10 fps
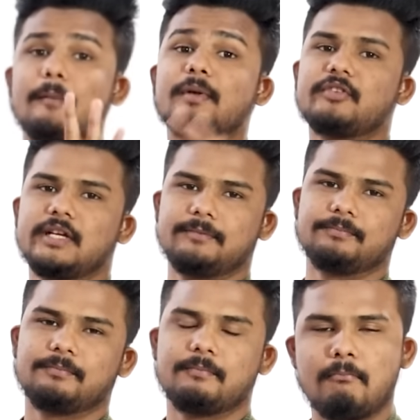నెంబర్ త్రీ
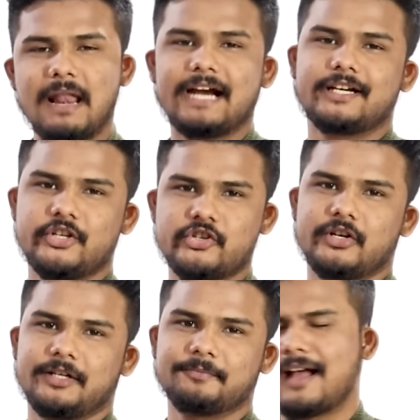బ్లాక్ టీ
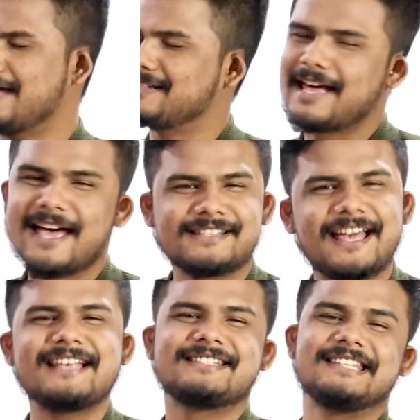షర్ట్ గైస్ గైస్
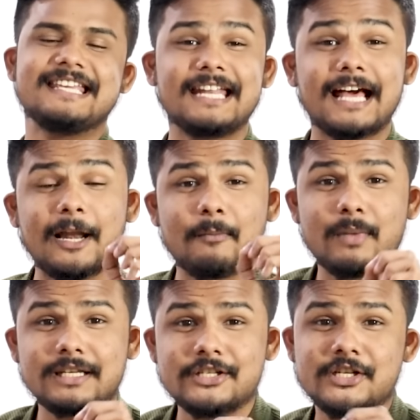గైస్ దీనికన్నా
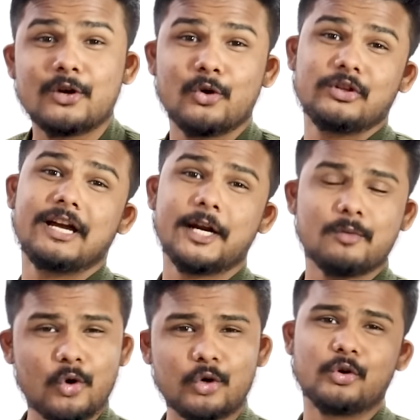మంచి క్లోతింగ్
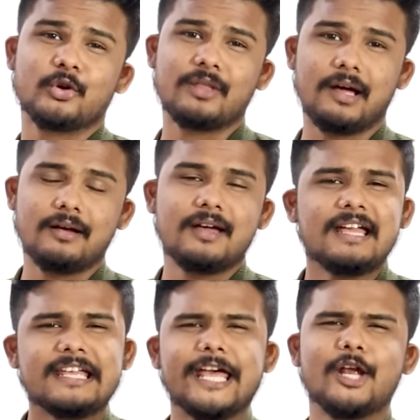ఐటమ్ ఇంకోటి ఉంటుందా
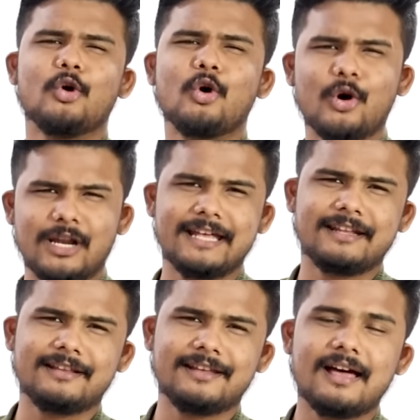ఏ లోగో
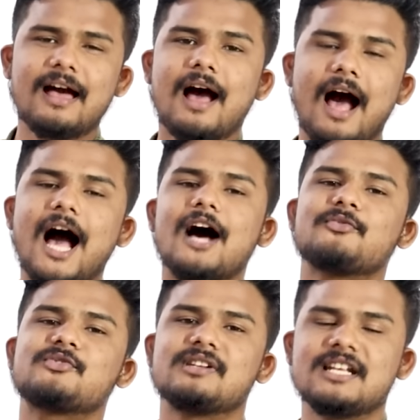లేనిది
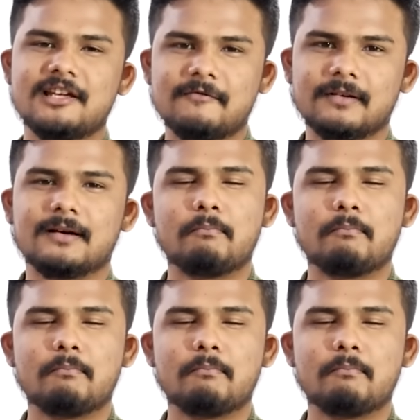హాఫ్ స్లీవ్